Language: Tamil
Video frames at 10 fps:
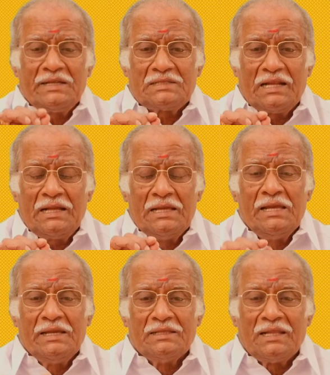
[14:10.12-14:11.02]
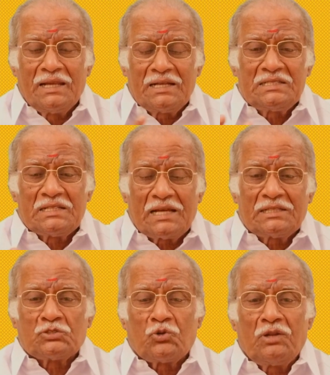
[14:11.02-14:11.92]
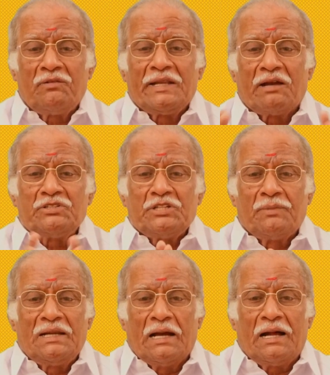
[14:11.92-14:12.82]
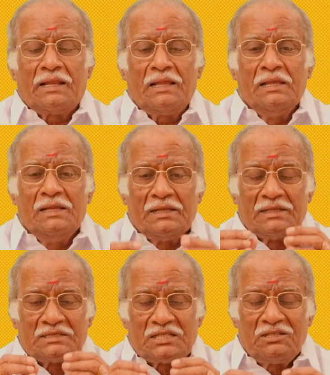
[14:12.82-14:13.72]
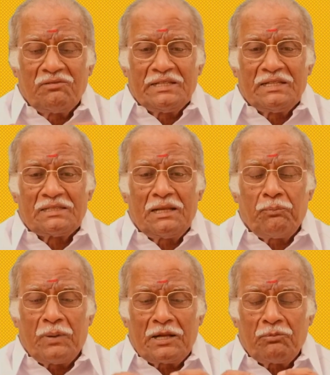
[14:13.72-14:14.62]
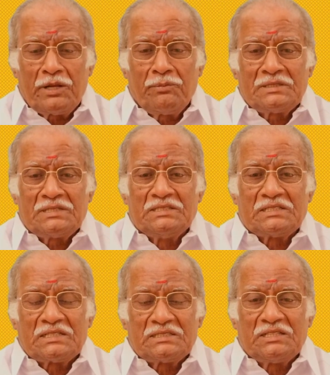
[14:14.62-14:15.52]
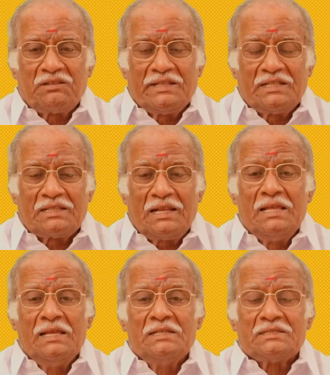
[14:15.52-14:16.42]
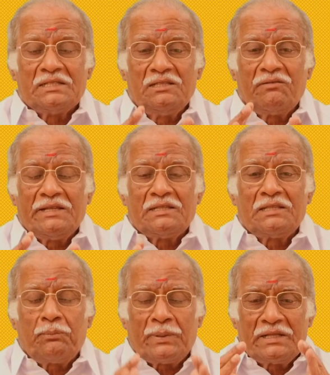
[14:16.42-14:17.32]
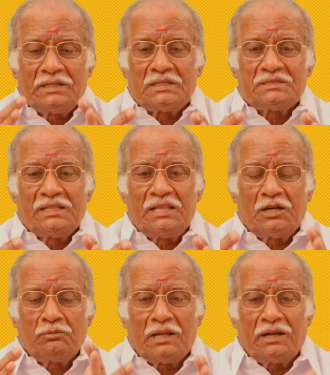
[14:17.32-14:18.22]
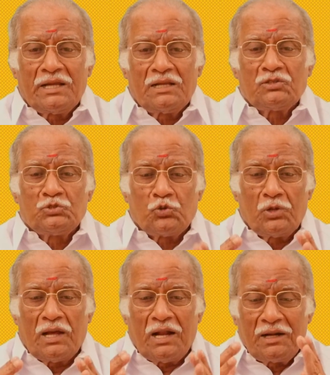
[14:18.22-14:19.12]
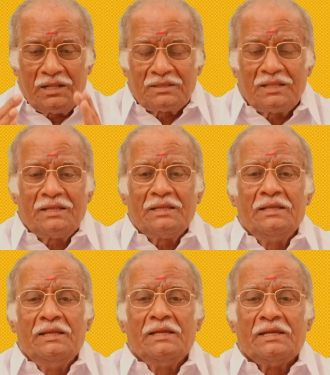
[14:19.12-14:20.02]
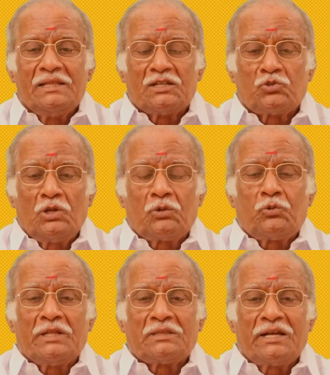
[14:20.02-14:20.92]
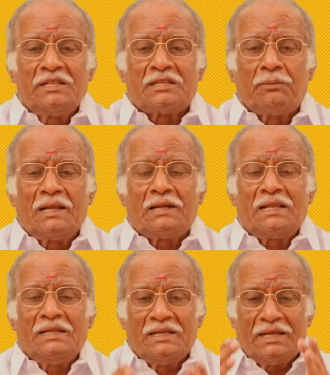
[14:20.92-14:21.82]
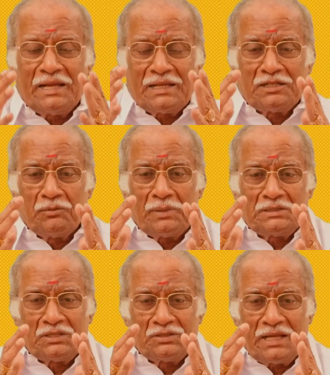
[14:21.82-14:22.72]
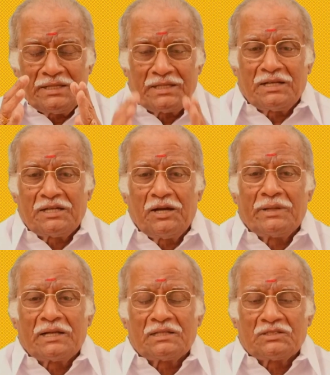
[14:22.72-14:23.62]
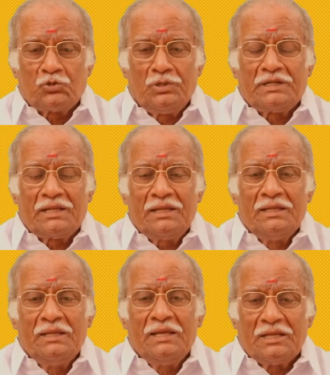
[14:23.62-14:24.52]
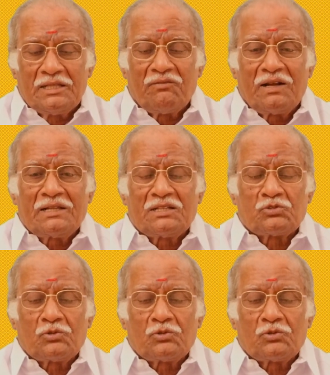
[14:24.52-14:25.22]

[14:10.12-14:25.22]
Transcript: வயசில் இந்த நிகழ்ச்சி தாத்தா சொல்ல வேண்டிய அவசியம் இல்லை ஆனால் இந்த சித்த வைத்தியத்தில் பாரம்பரியமாக செஞ்சுட்டு இருக்கிற சித்த வைத்தியத்தில் சித்த வைத்தியத்தில் பதினெட்டு சித்தர்களும் ஞானிகளுக்கும் சொ அடுத்தது இதை சொல்லக்கூடிய தகுதி தமிழ்நாட்டில் எனக்கு மட்டும்தான் இருக்குது அப்படிங்கிறத சொல்லிவிட்டு இந்த விளக்கத்தை